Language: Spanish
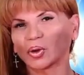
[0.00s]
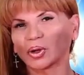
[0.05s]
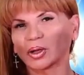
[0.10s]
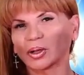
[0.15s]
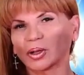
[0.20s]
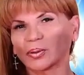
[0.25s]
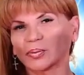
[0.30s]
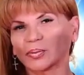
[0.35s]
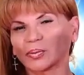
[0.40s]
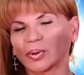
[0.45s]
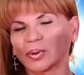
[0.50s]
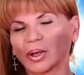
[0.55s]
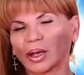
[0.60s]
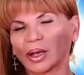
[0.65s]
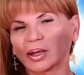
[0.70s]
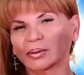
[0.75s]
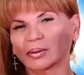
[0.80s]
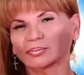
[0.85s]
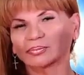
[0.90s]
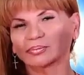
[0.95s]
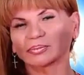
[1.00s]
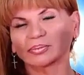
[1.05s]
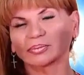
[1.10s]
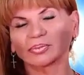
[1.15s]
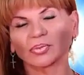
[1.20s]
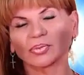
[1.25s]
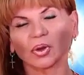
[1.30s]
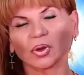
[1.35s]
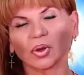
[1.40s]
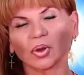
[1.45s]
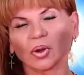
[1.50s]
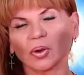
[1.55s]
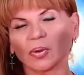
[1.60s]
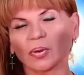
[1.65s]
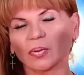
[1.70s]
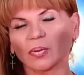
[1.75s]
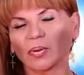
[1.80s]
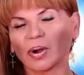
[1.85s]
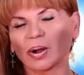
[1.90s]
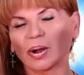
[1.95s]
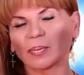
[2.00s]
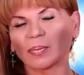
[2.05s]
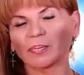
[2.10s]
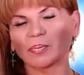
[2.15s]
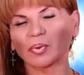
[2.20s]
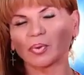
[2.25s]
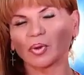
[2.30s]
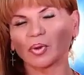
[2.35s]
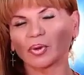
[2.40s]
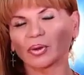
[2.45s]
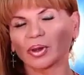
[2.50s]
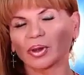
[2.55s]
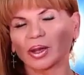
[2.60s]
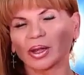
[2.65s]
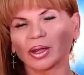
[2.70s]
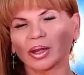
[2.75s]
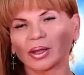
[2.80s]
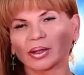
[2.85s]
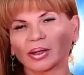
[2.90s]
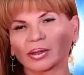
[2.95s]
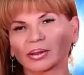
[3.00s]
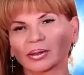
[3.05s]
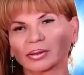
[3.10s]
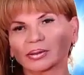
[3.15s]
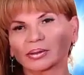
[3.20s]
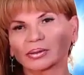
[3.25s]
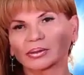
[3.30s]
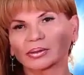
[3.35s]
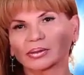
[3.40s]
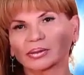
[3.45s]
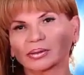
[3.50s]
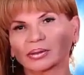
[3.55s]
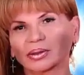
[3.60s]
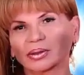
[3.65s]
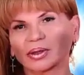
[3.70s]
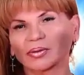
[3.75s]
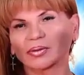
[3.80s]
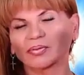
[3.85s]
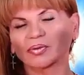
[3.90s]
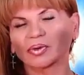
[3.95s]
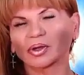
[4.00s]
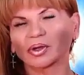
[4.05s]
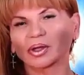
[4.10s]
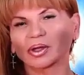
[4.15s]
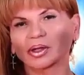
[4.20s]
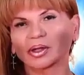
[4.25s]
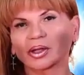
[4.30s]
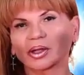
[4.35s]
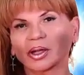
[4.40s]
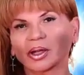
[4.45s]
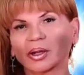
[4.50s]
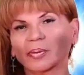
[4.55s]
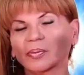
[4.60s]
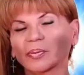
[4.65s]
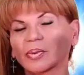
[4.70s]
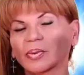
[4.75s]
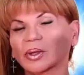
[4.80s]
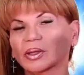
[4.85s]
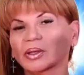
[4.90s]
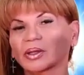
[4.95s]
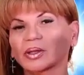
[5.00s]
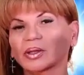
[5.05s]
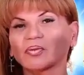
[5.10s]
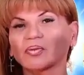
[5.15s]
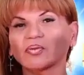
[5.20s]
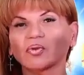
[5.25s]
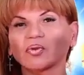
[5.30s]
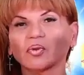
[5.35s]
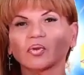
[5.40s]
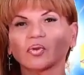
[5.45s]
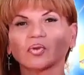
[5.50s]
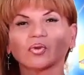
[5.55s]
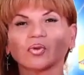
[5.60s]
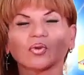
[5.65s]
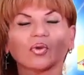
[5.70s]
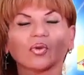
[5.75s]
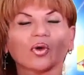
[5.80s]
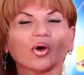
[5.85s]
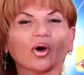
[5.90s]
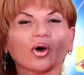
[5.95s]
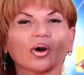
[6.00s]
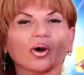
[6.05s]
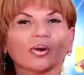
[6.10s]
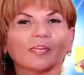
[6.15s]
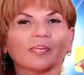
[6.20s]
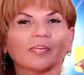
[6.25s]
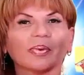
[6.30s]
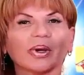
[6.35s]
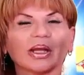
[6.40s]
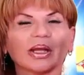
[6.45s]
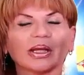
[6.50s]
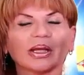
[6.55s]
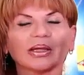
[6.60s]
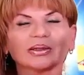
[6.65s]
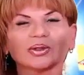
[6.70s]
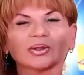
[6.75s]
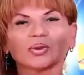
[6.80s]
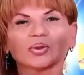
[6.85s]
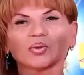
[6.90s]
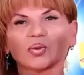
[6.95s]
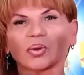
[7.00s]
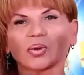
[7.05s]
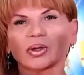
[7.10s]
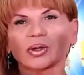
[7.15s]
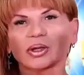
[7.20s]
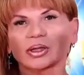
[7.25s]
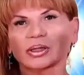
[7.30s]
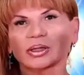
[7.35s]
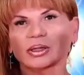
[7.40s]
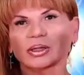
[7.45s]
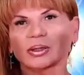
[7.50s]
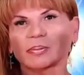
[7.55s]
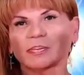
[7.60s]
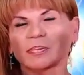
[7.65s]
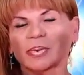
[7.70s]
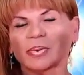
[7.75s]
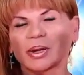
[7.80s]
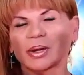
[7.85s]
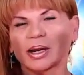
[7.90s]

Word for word: Piensa hoy que si te la quieren dar con queso no se les va a notar en la cara, al contrario, mostrarán su lado más agradable para engatusarte.